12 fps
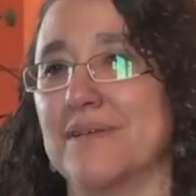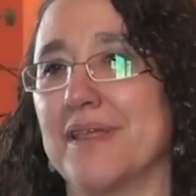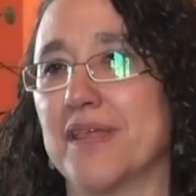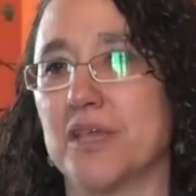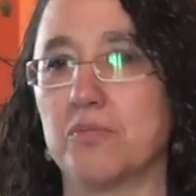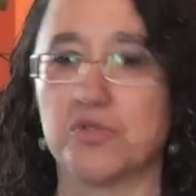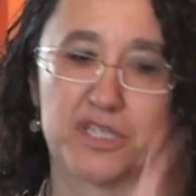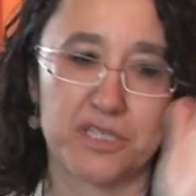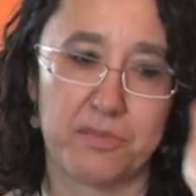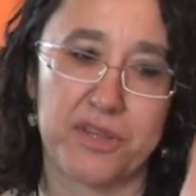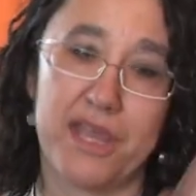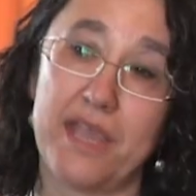Le dijimos que
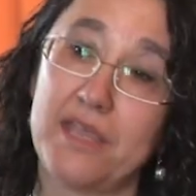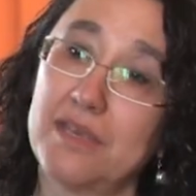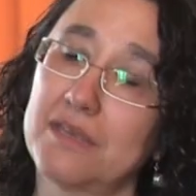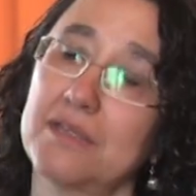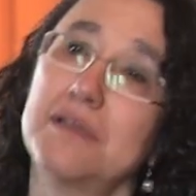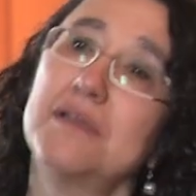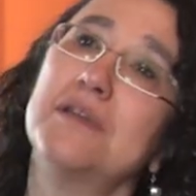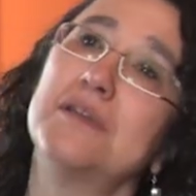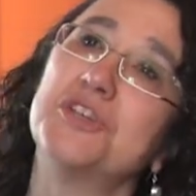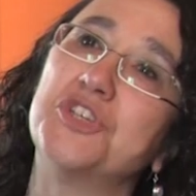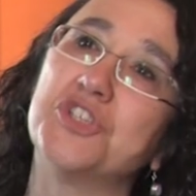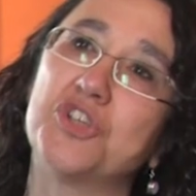se podía ir.
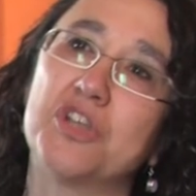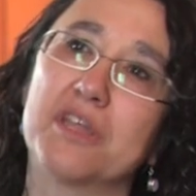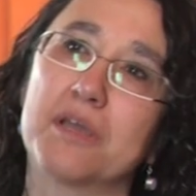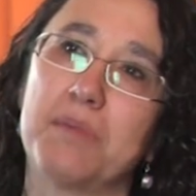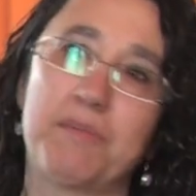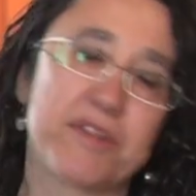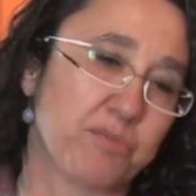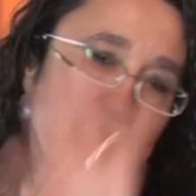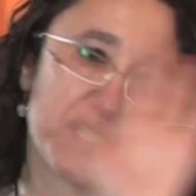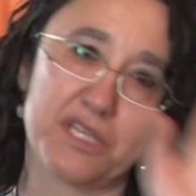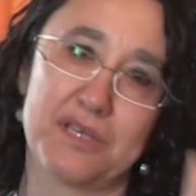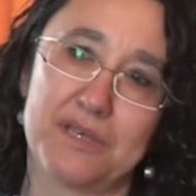Yo le dije, papá, ¿te
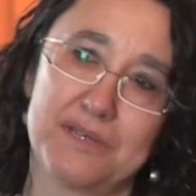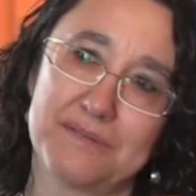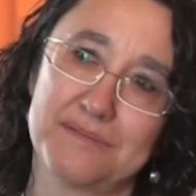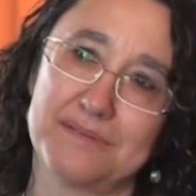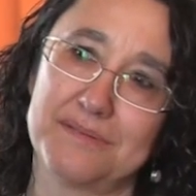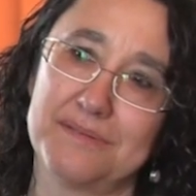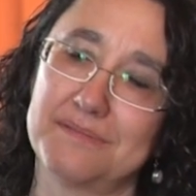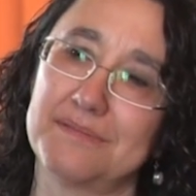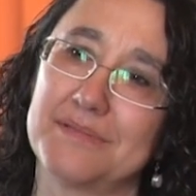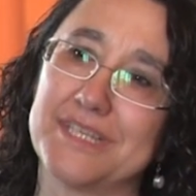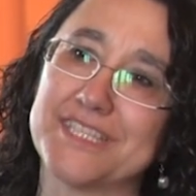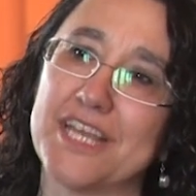puedes ir?
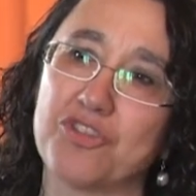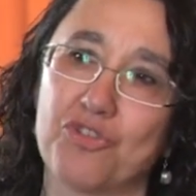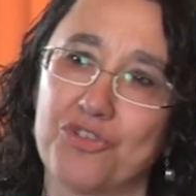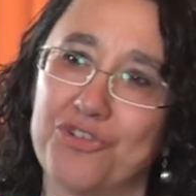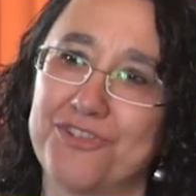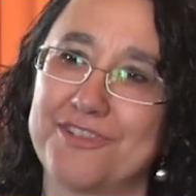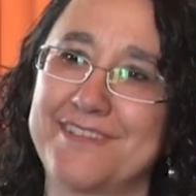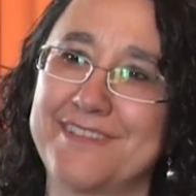está todo.